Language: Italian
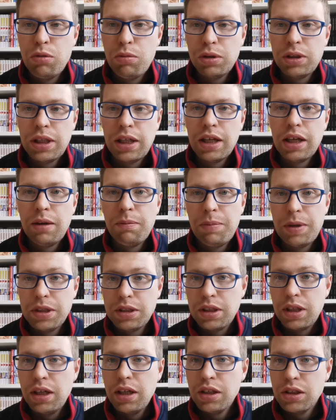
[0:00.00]
gruppo Telegram per
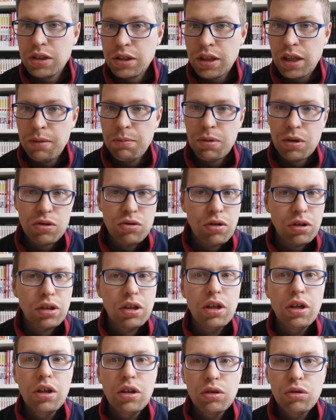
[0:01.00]
stare sempre
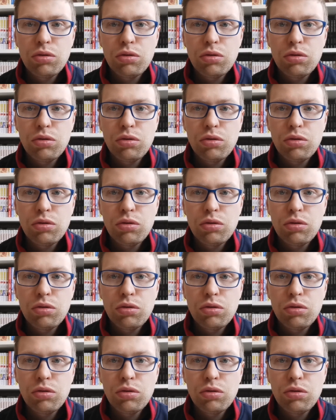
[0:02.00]
aggiornati.